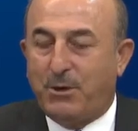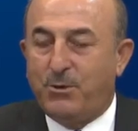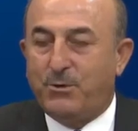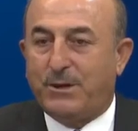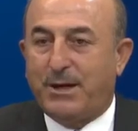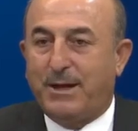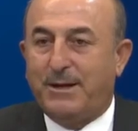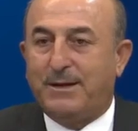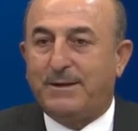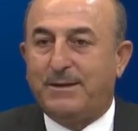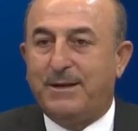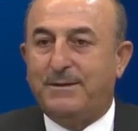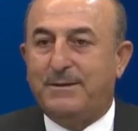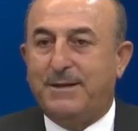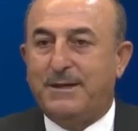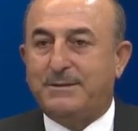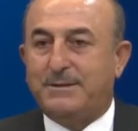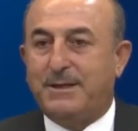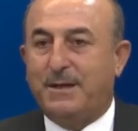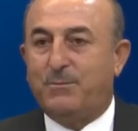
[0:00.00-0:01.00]
ülkelerden
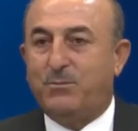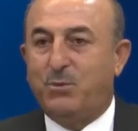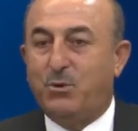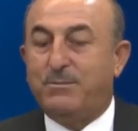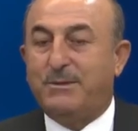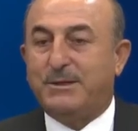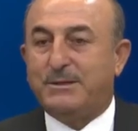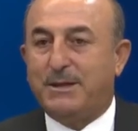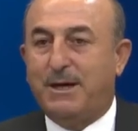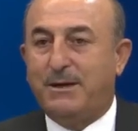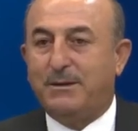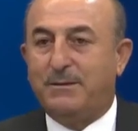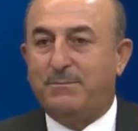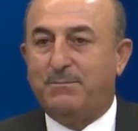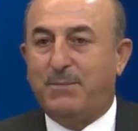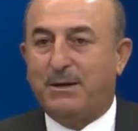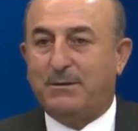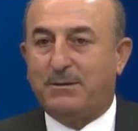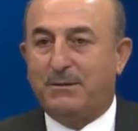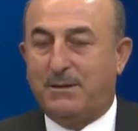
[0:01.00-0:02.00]
destek
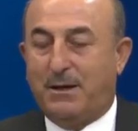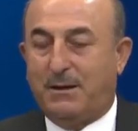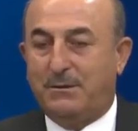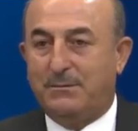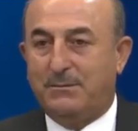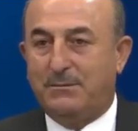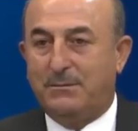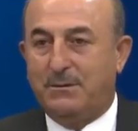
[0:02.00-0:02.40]
bulmasaydı Batı'dan